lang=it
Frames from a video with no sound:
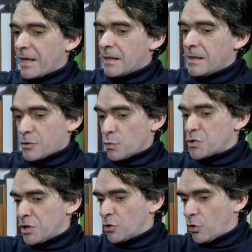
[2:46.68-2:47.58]
sono
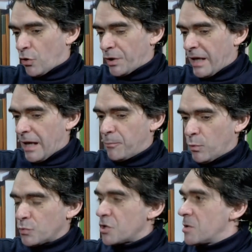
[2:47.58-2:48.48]
uscito con eh,
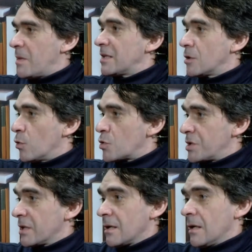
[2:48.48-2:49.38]
appunto i gemelli di
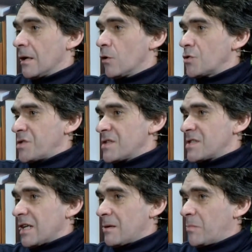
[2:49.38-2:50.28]
Goshen. Goshen
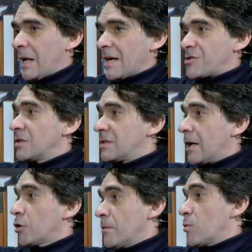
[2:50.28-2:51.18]
sarebbe la
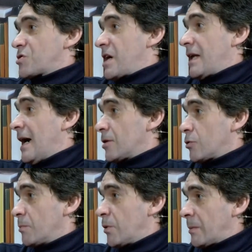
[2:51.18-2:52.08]
città dove Mosè è
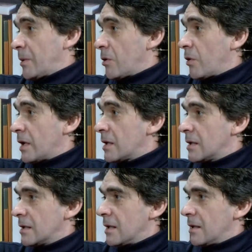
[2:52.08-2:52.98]
nato, in poche parole,
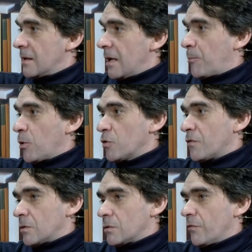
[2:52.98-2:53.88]
e poi
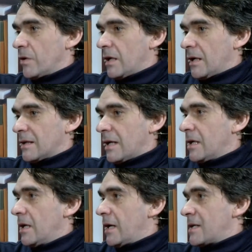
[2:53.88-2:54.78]
dove, dove da
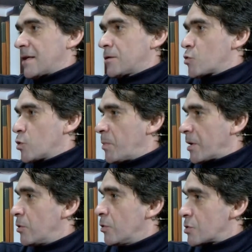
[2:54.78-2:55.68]
lì ha iniziato il suo
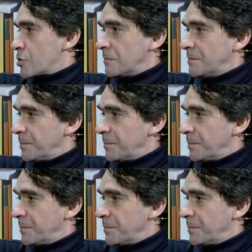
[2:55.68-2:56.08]
percorso.